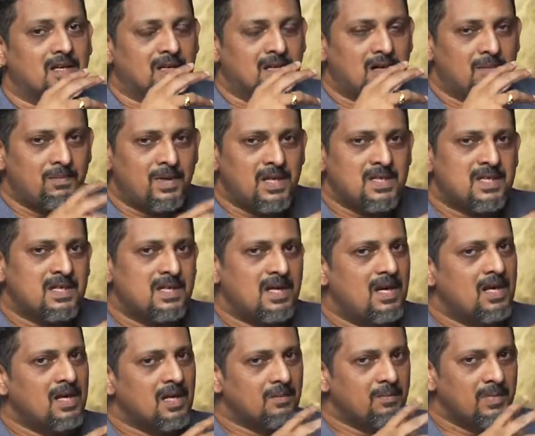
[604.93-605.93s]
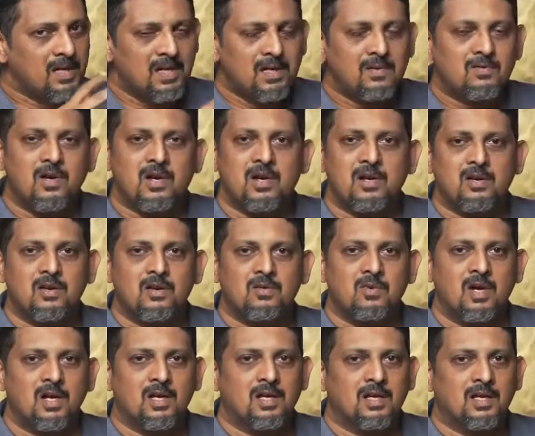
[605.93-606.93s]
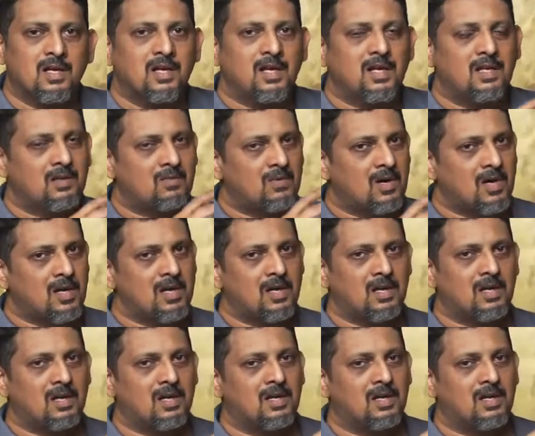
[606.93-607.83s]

கம்பல்சரியாக நீங்கள் பில் அண்ட் வாரண்ட்டியோடு வாங்குங்க அந்த வாரண்ட்